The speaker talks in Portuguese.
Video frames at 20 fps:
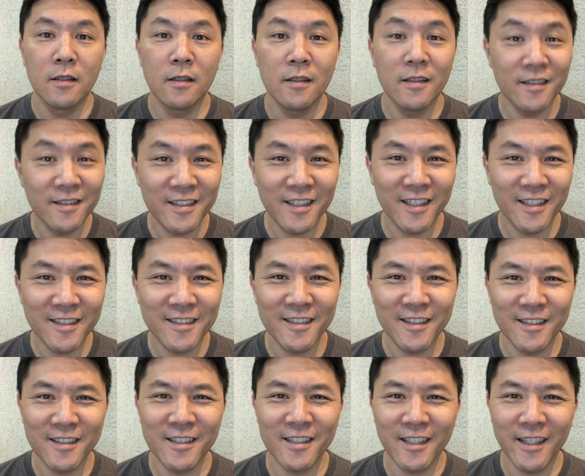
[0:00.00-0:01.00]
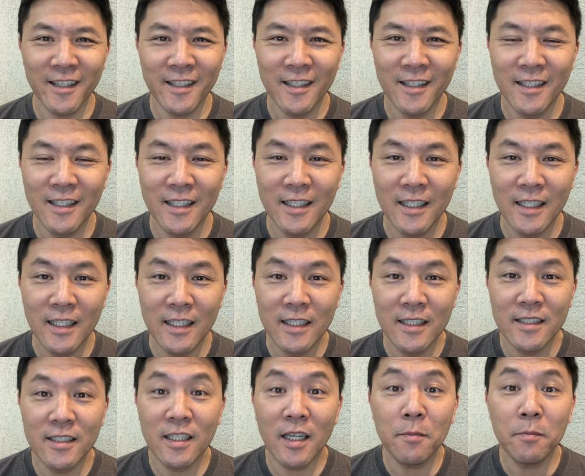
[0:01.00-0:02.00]
Interessante, né?
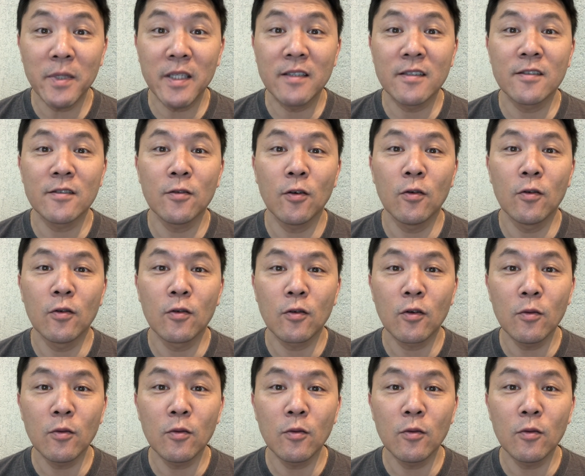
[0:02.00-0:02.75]
Já pensou